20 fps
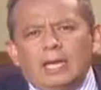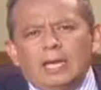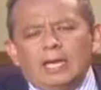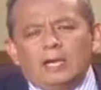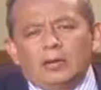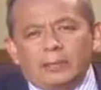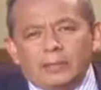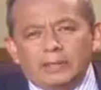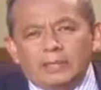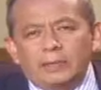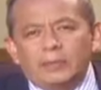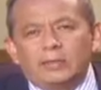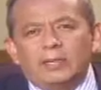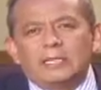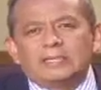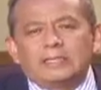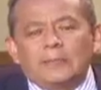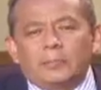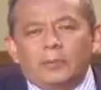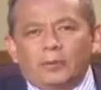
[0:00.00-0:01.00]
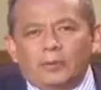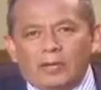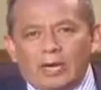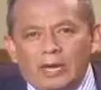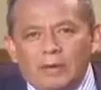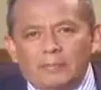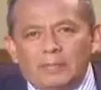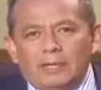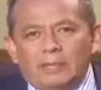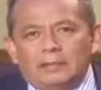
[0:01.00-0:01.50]
El objetivo de este
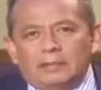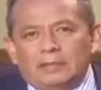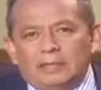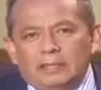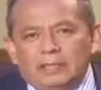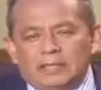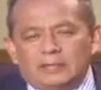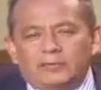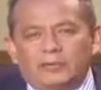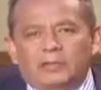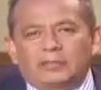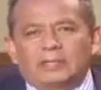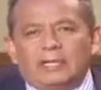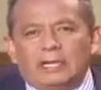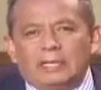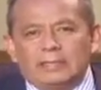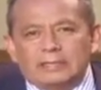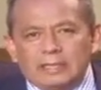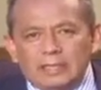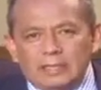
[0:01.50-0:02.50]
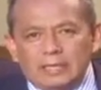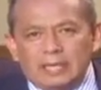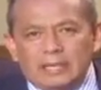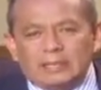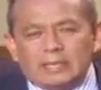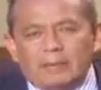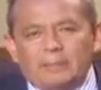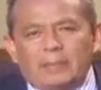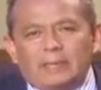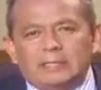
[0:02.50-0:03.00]
programa es fortalecer
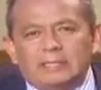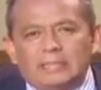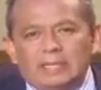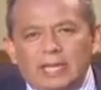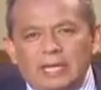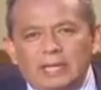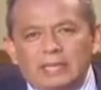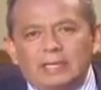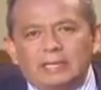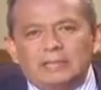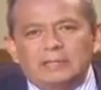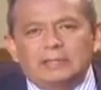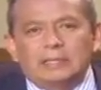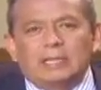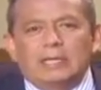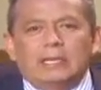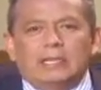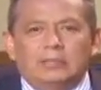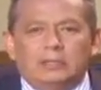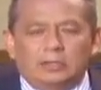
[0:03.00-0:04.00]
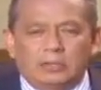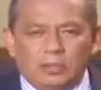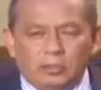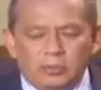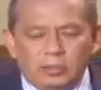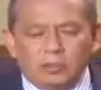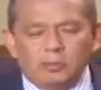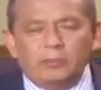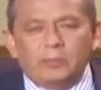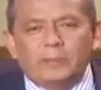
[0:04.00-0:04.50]
las capacidades
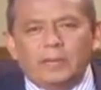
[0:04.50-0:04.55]
teórico y